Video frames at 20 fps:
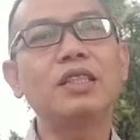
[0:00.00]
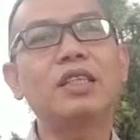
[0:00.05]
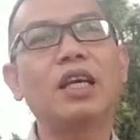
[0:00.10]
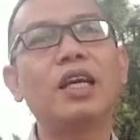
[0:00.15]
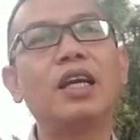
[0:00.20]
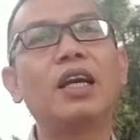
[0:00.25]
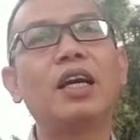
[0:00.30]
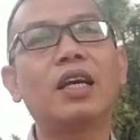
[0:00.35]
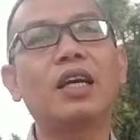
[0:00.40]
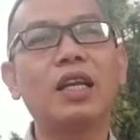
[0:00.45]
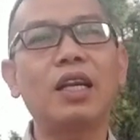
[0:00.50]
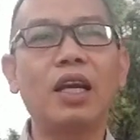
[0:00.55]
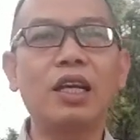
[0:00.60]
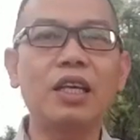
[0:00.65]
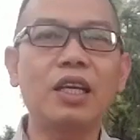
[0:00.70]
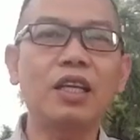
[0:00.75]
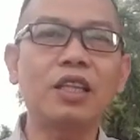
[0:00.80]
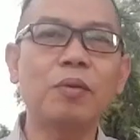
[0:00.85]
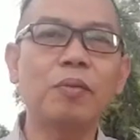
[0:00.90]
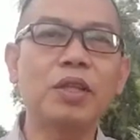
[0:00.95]
saya ingatkan
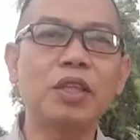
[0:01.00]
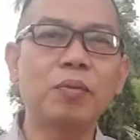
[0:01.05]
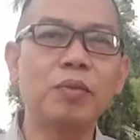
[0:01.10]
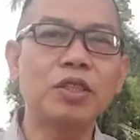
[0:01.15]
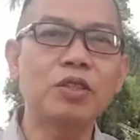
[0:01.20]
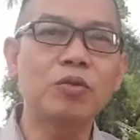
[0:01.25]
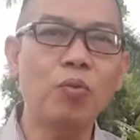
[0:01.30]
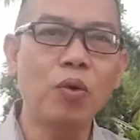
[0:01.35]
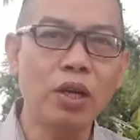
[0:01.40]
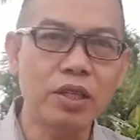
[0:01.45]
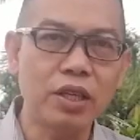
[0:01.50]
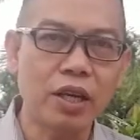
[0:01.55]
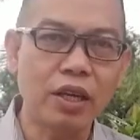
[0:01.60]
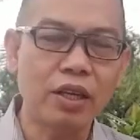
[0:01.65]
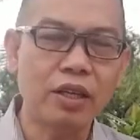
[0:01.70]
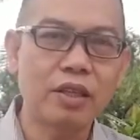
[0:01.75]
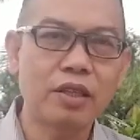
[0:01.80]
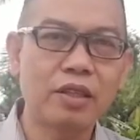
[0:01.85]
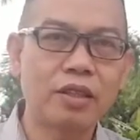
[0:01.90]
lagi ke teman-teman semuanya,